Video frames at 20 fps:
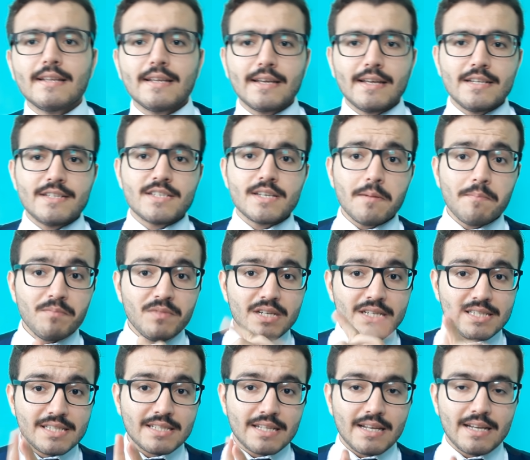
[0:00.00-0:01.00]
de geleceğim.
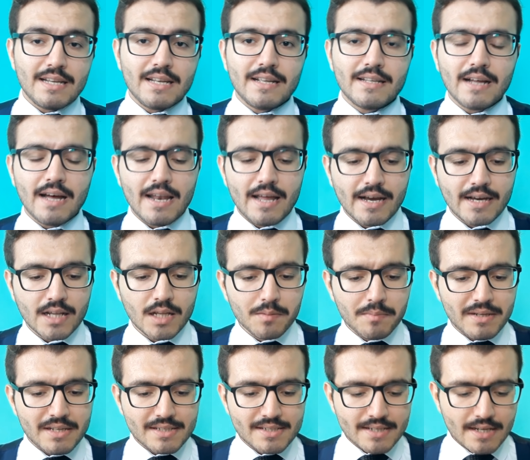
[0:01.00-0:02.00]
Riskleriyle de alakalı
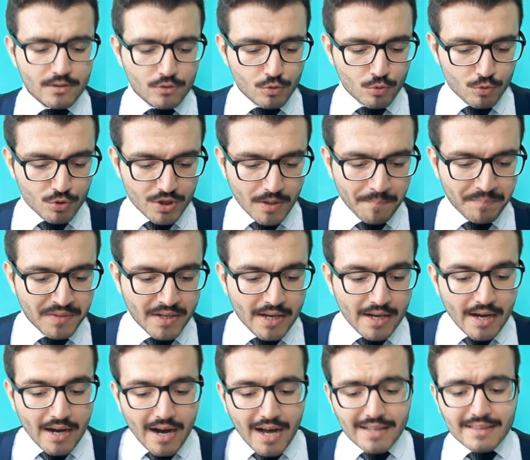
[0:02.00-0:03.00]
bilgisayar sunacağım.
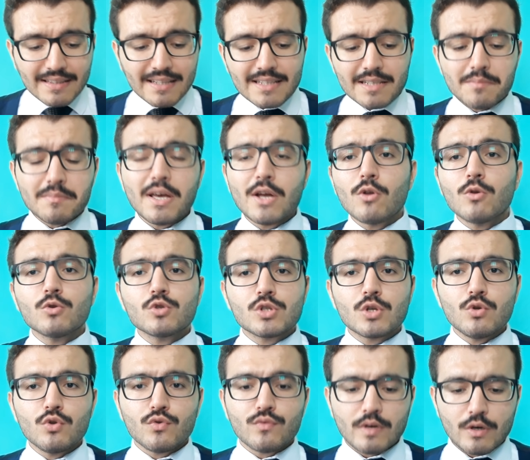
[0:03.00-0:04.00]
Atladığım yer
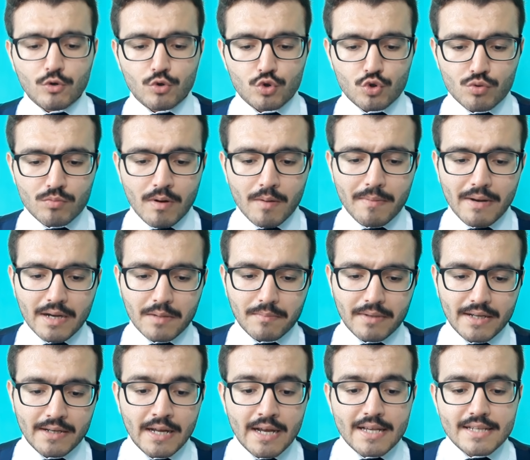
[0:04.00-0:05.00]
olursa lütfen kusuruma
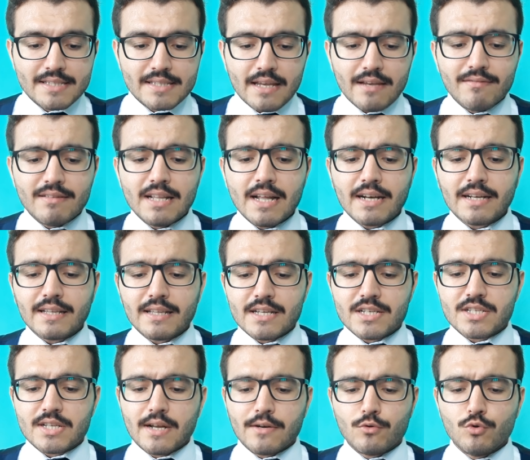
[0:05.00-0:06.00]
bakmayın. Sevgili
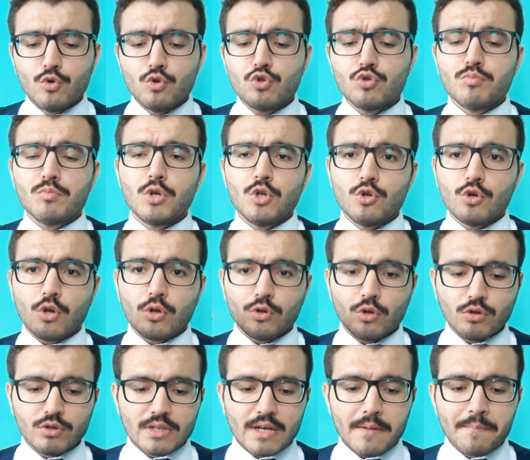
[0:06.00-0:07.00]
arkadaşlar 100 milyon
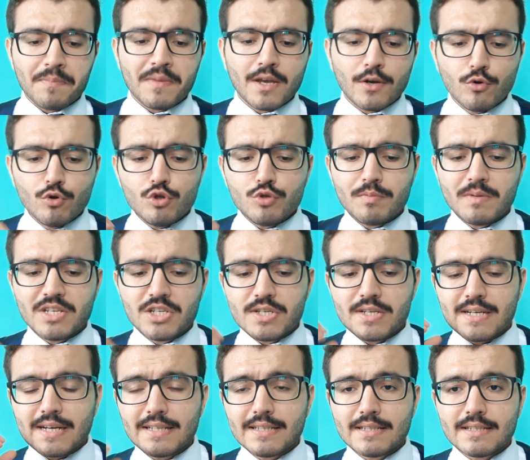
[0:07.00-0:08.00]
nota 100 bin
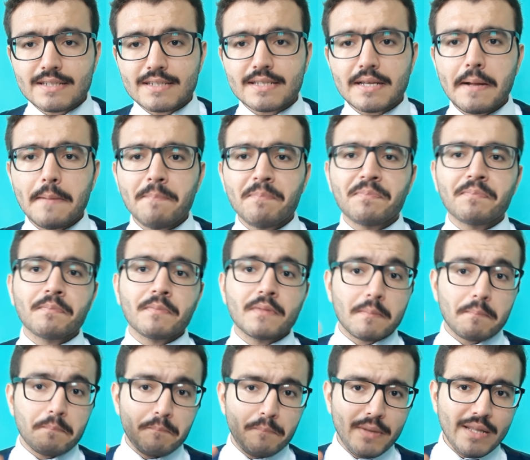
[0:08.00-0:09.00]
kişi katılırsa
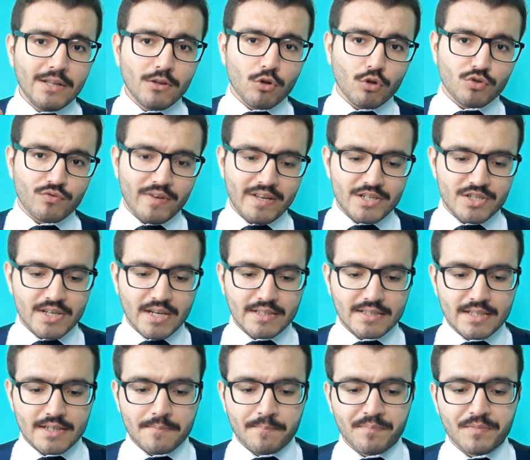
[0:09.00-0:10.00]
1000 lot
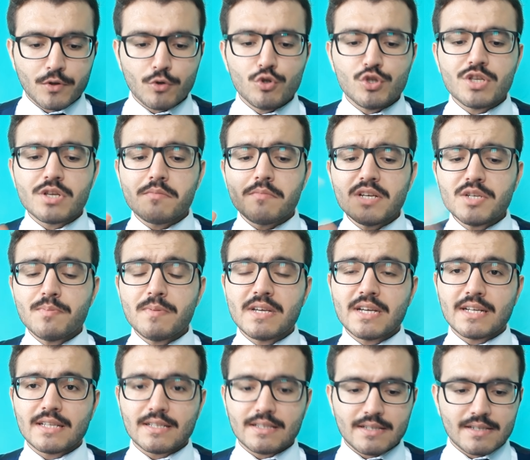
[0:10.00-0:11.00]
verecektir. 125 bin
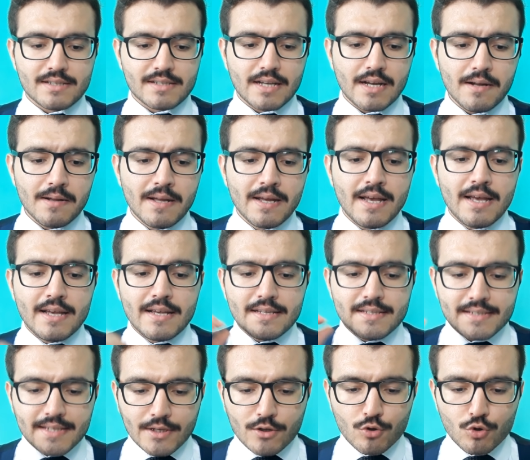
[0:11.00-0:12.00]
katılırsa
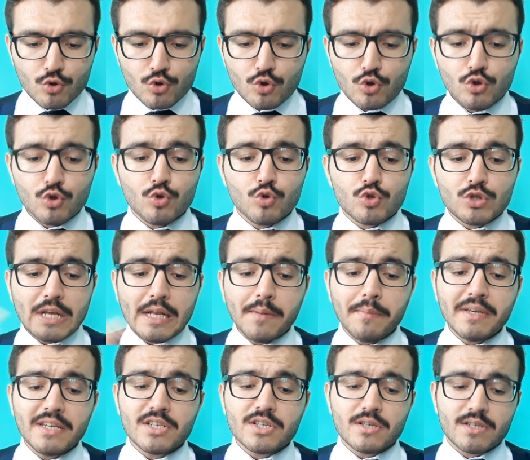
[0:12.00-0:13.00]
800, 150
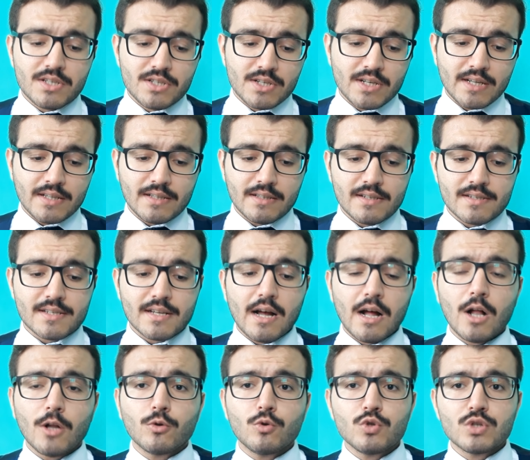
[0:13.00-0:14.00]
bin kişi katılırsa
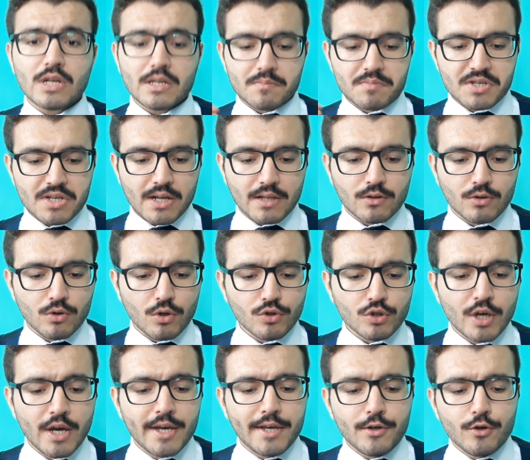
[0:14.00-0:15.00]
666 lot,
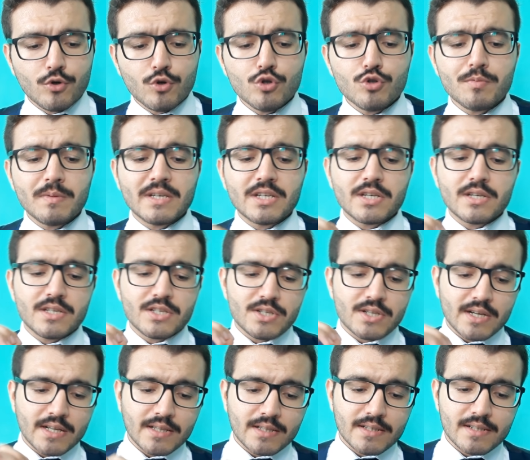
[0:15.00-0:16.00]
200 bin
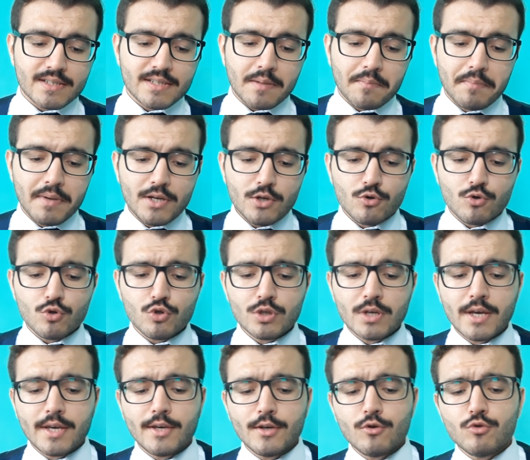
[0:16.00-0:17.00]
kişi katılırsa 500,
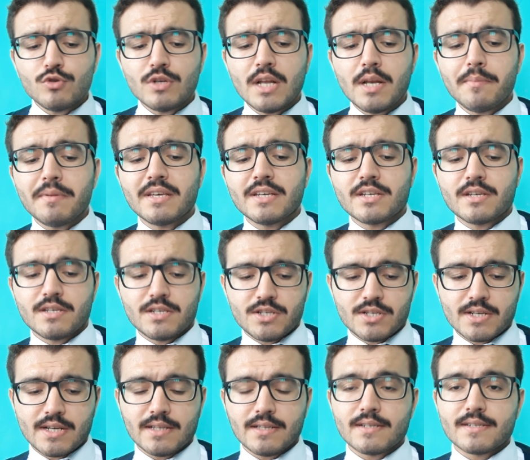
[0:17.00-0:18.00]
250 bin
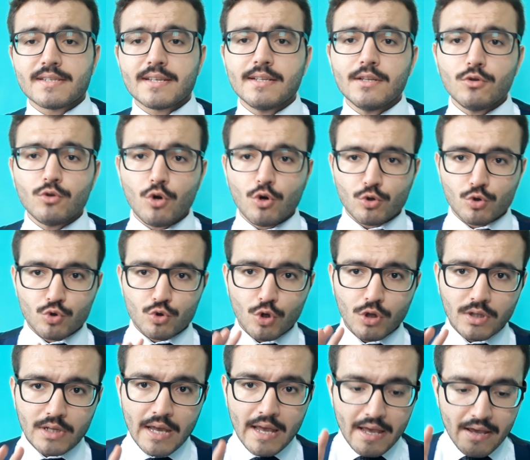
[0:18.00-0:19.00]
kişi katılırsa da 400
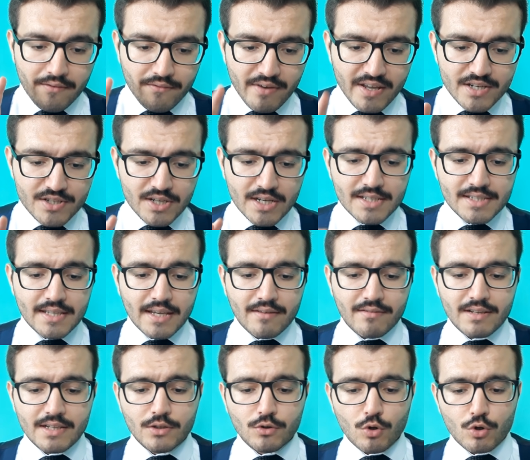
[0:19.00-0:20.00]
lot verecek
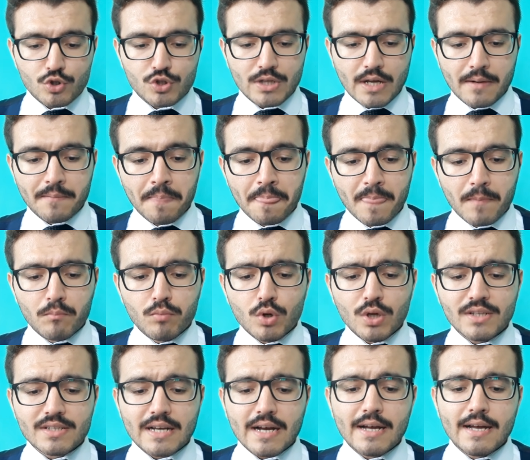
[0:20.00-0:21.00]
sevgili dostlar.
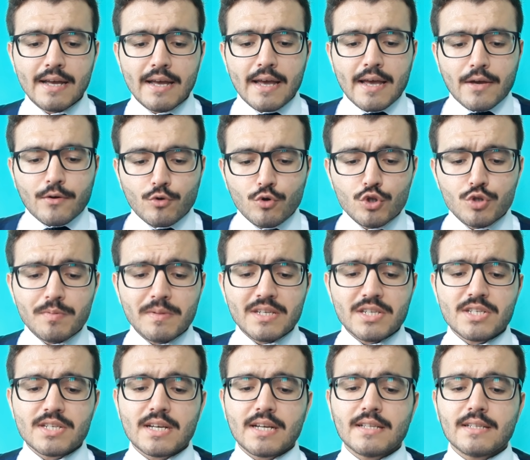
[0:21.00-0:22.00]
Burada 100 bin
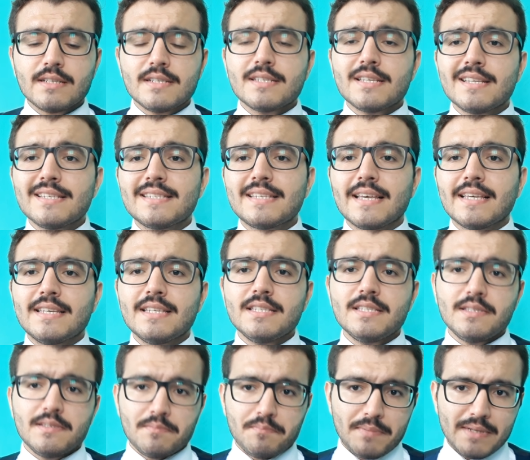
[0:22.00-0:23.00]
kişi katılırsa
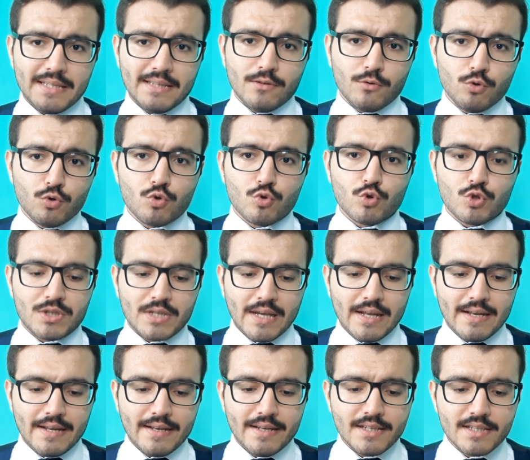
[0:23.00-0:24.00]
8300
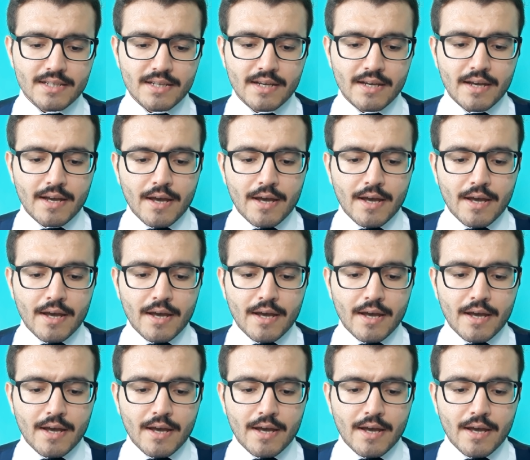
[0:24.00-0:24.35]
TL'lik